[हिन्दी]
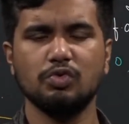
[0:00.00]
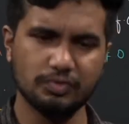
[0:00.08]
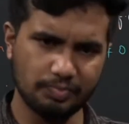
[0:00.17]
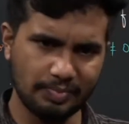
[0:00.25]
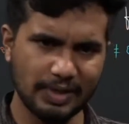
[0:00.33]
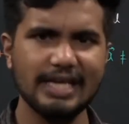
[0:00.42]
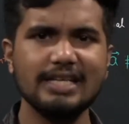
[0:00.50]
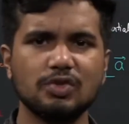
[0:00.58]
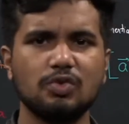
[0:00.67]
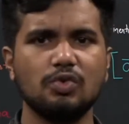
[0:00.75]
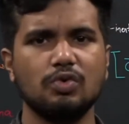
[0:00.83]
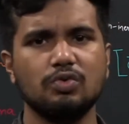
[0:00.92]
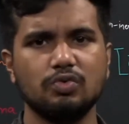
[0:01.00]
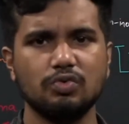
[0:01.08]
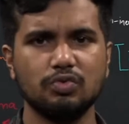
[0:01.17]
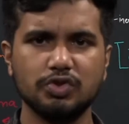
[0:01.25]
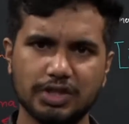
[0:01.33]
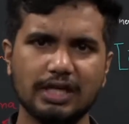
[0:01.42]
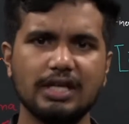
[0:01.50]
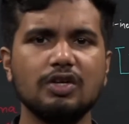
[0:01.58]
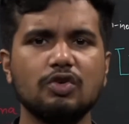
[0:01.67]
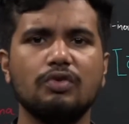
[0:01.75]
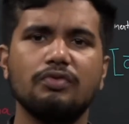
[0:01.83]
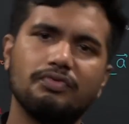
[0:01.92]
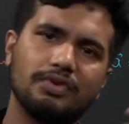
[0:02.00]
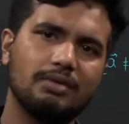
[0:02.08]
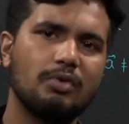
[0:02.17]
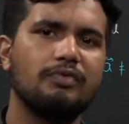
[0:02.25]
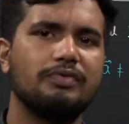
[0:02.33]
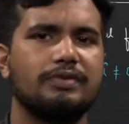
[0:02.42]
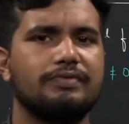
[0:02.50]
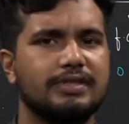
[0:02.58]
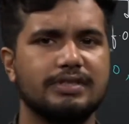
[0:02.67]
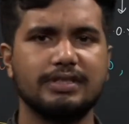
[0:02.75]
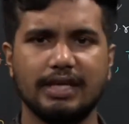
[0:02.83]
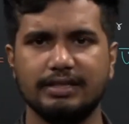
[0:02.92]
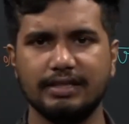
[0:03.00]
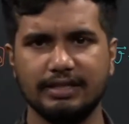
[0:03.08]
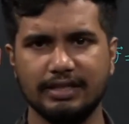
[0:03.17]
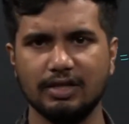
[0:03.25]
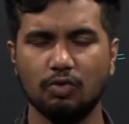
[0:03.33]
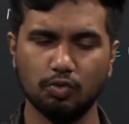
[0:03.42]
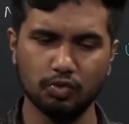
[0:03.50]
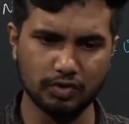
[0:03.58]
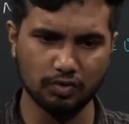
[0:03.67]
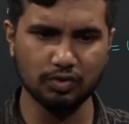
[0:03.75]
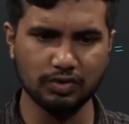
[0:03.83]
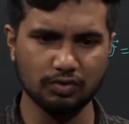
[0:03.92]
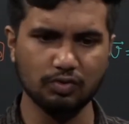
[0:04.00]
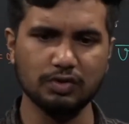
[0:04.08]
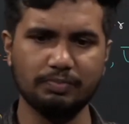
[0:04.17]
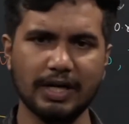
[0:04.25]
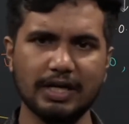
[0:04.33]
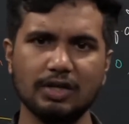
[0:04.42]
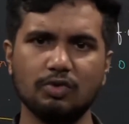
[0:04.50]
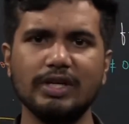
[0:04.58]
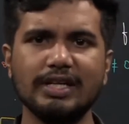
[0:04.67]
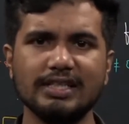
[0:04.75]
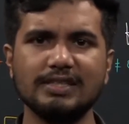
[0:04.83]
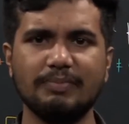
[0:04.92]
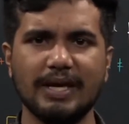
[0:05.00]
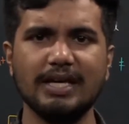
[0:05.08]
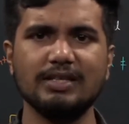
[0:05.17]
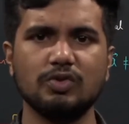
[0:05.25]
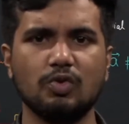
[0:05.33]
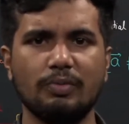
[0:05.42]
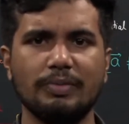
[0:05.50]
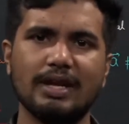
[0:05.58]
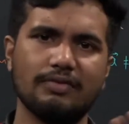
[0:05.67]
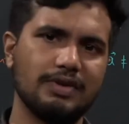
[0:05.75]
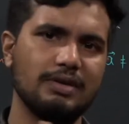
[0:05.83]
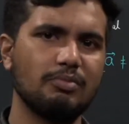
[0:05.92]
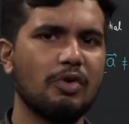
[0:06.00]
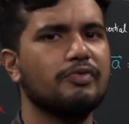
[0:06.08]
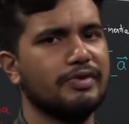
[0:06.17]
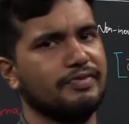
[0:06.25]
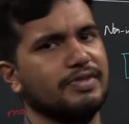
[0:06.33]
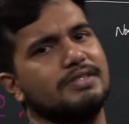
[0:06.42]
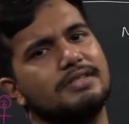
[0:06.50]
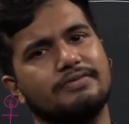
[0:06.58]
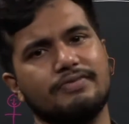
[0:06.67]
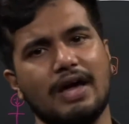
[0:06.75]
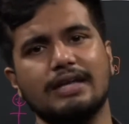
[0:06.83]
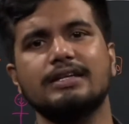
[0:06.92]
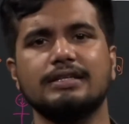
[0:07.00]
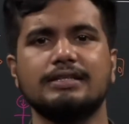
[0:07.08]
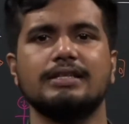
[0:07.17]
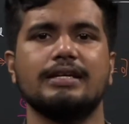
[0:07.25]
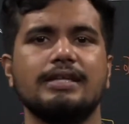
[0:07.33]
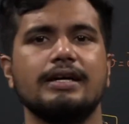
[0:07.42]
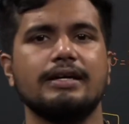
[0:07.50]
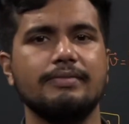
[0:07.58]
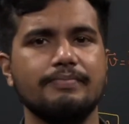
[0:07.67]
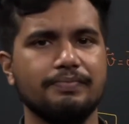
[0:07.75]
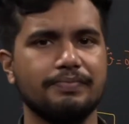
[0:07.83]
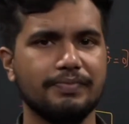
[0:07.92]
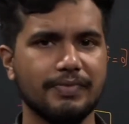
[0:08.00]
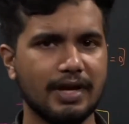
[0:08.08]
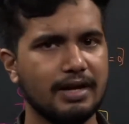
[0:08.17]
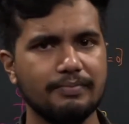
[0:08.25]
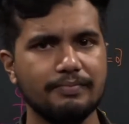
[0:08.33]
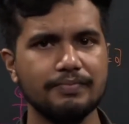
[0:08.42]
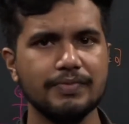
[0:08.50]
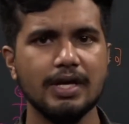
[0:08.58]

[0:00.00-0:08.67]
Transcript: उस प्लेस को उस जगह को फ्रेम ऑफ रेफरेंस कहते हैं ठीक है उस उस उस पर्टिकुलर स्पेस को मेरा फ्रेम ऑफ रेफरेंस डिफाइन कर दिया जाएगा है